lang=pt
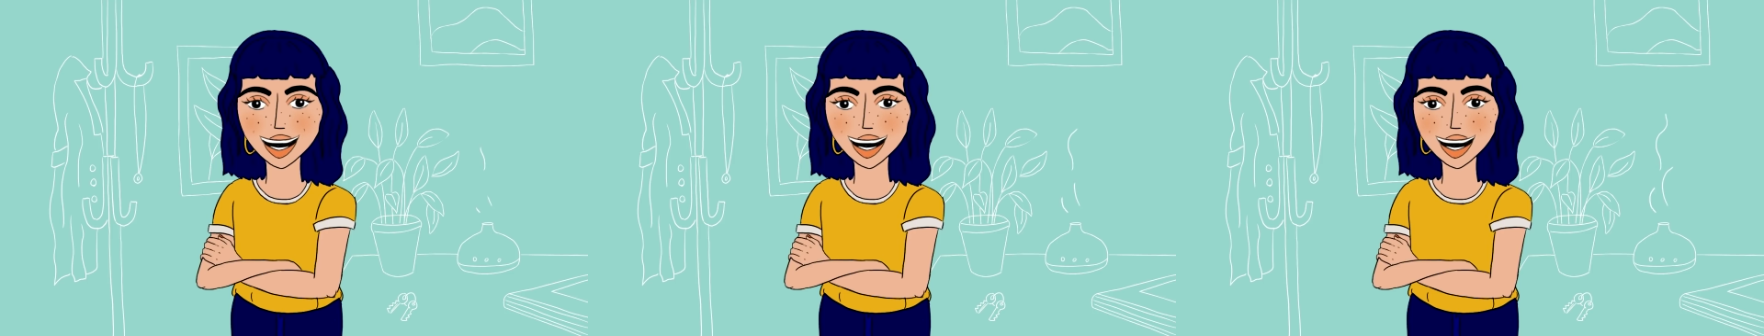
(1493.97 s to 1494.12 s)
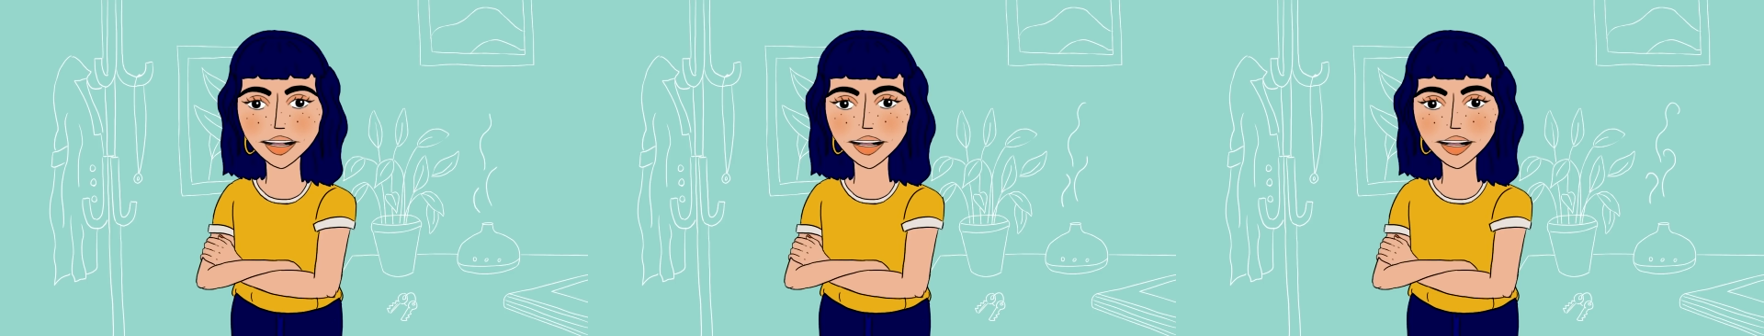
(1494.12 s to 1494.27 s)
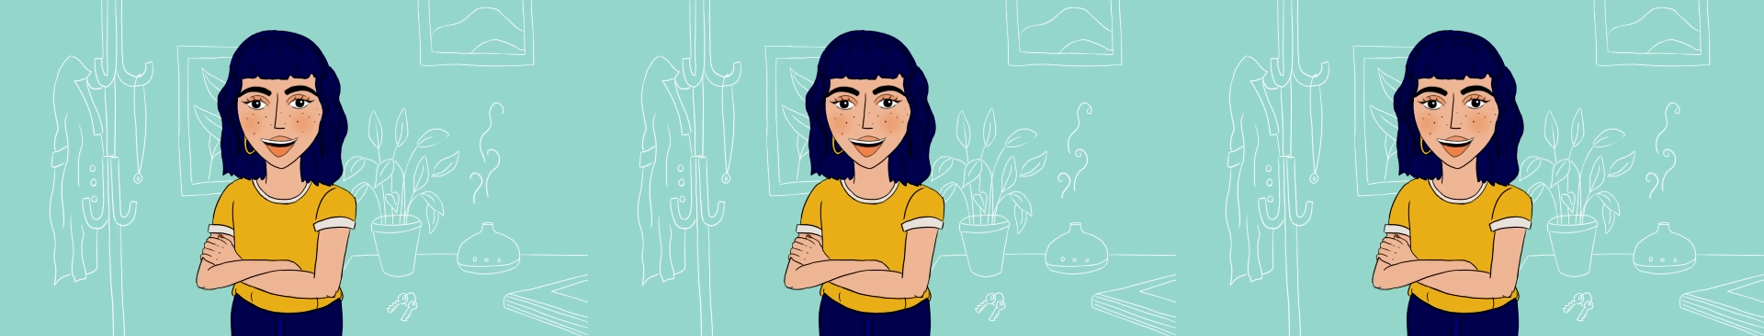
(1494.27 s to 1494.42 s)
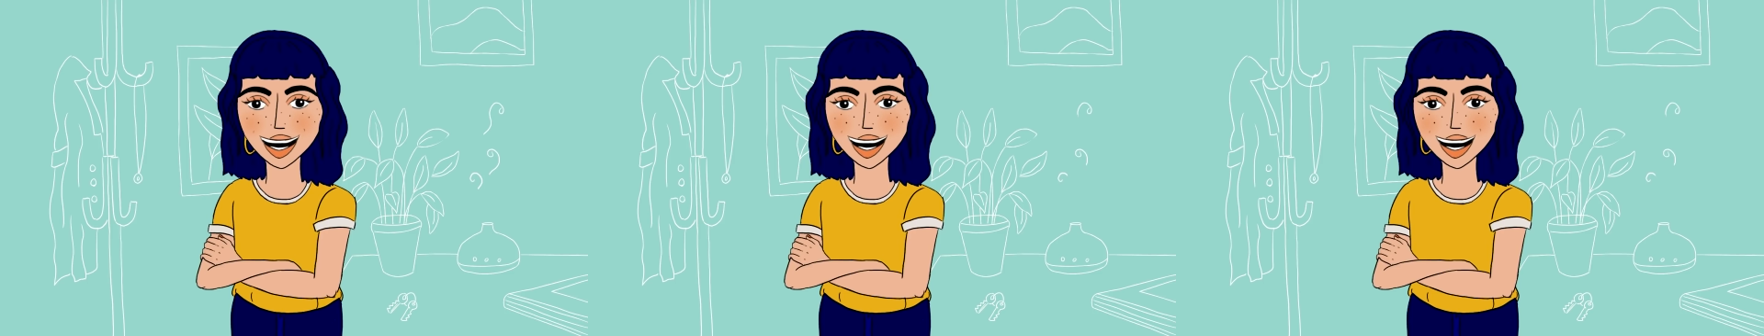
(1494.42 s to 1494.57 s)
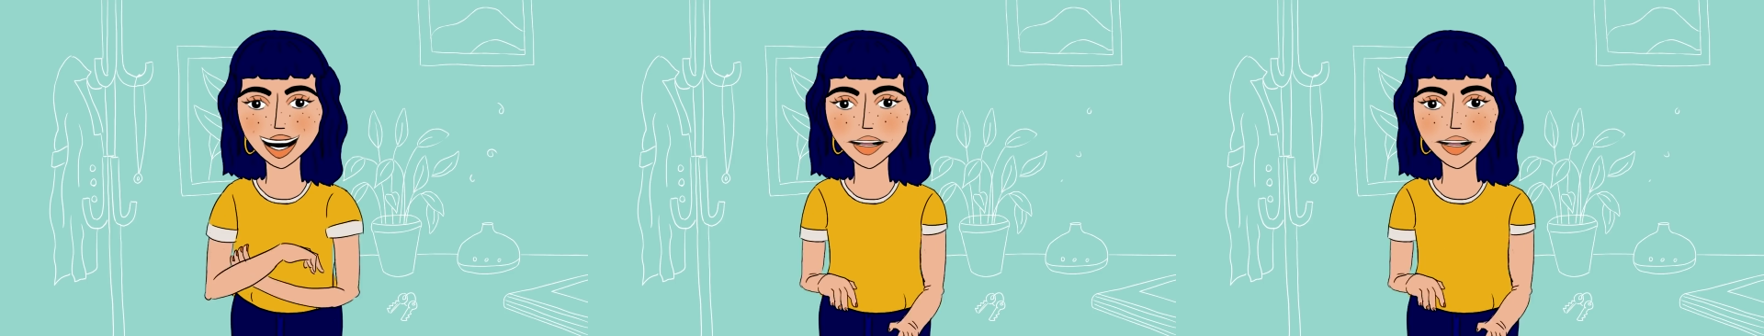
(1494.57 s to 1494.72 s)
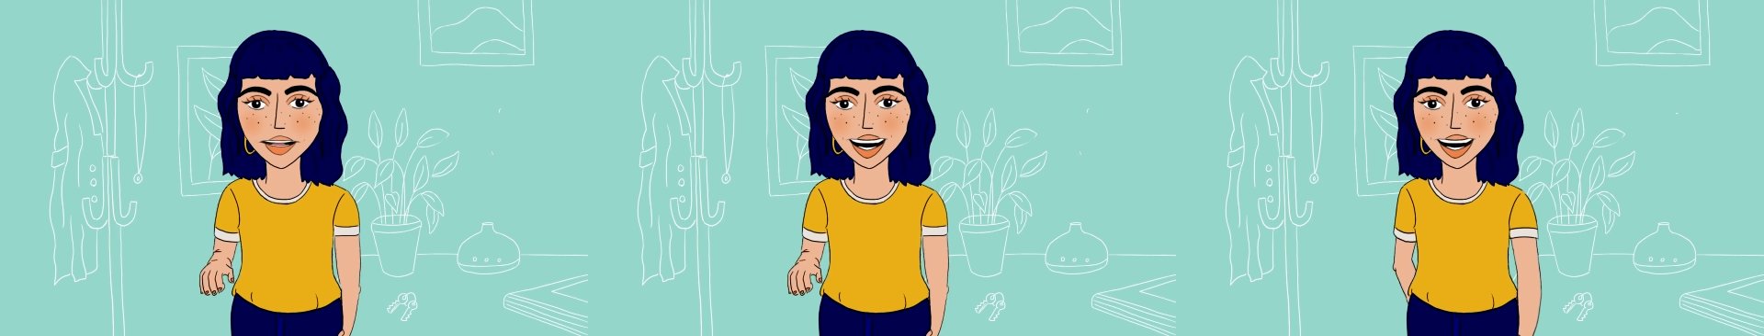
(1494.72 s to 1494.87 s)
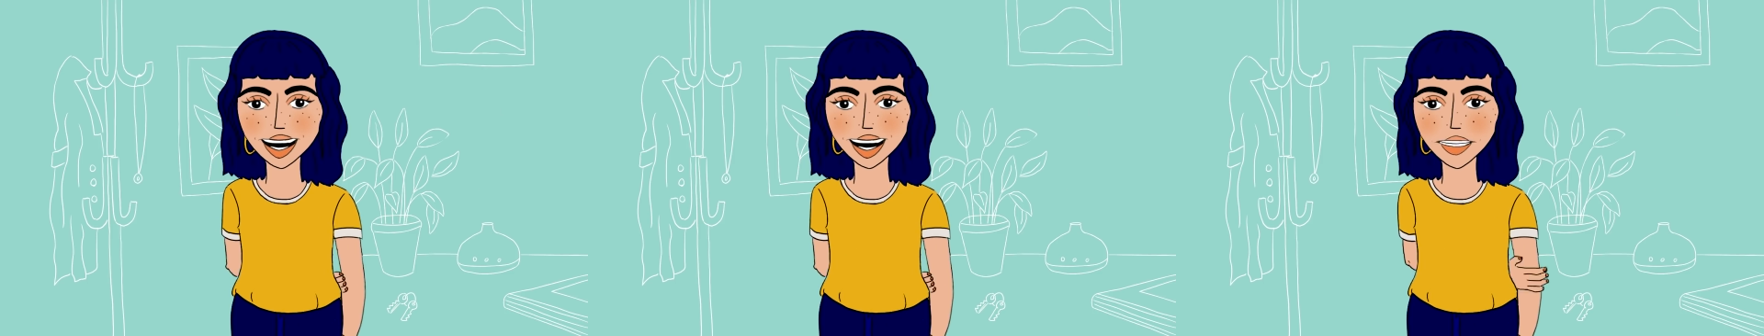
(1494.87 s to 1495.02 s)
filme na
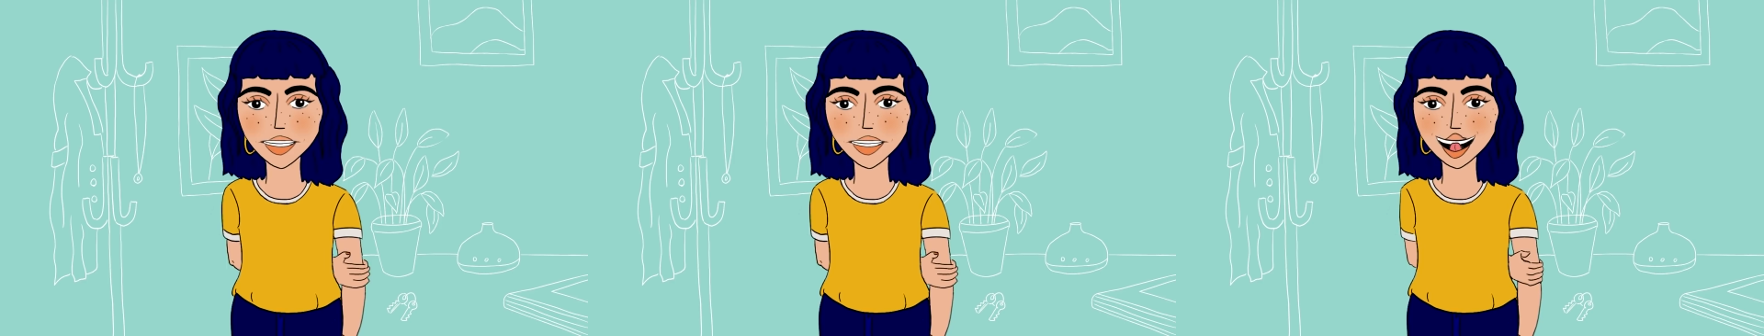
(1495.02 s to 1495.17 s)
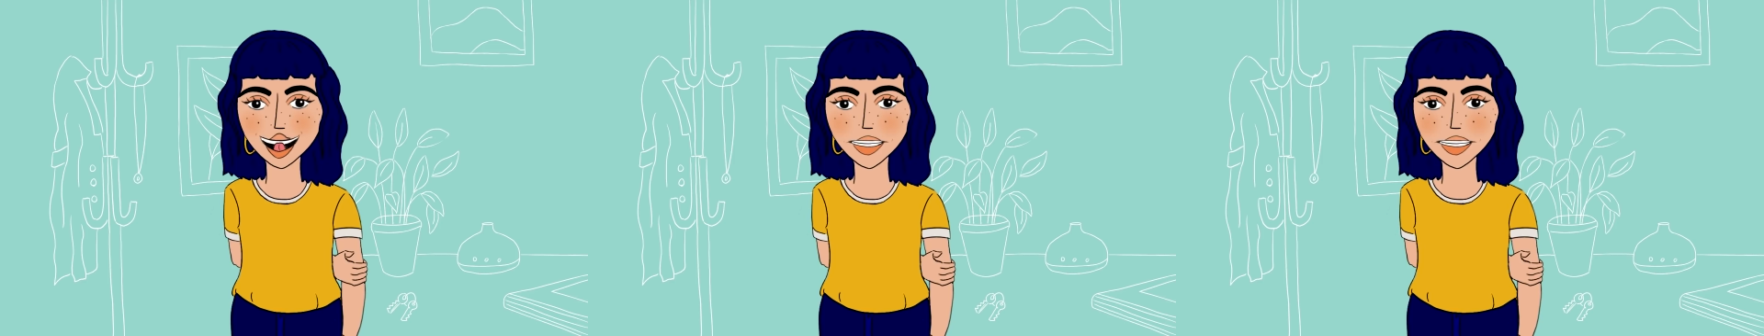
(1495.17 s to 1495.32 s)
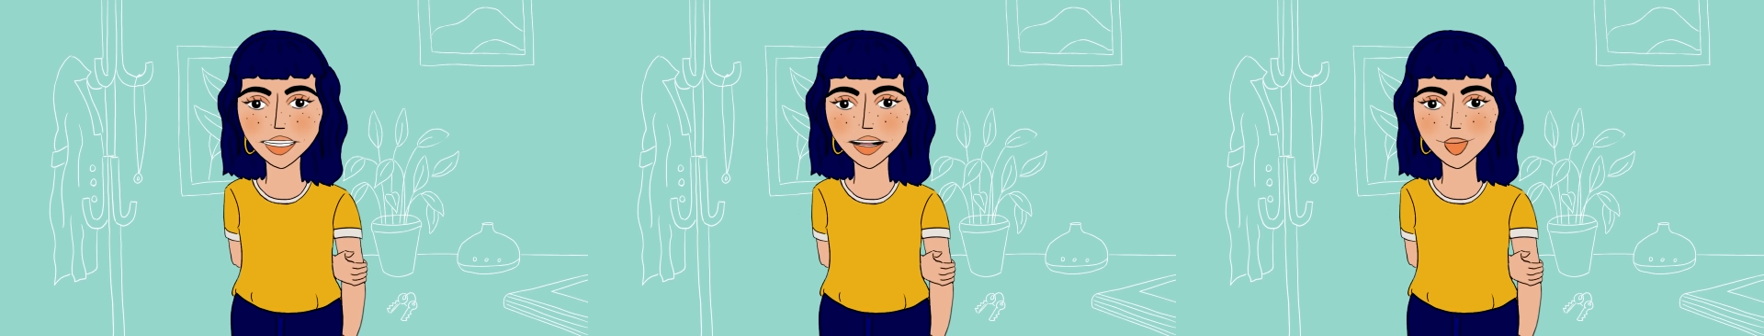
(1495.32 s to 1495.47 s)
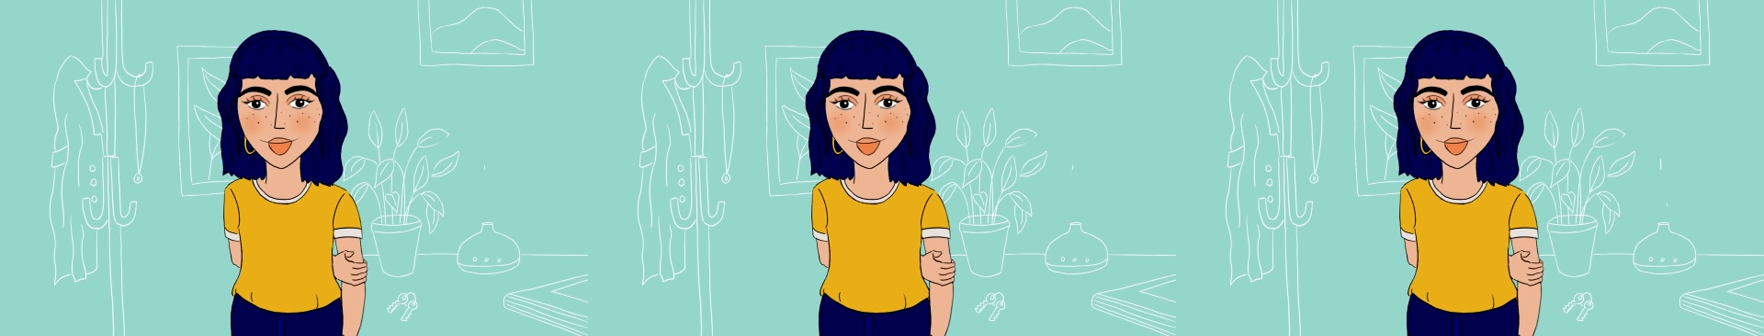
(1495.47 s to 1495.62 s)
Netflix,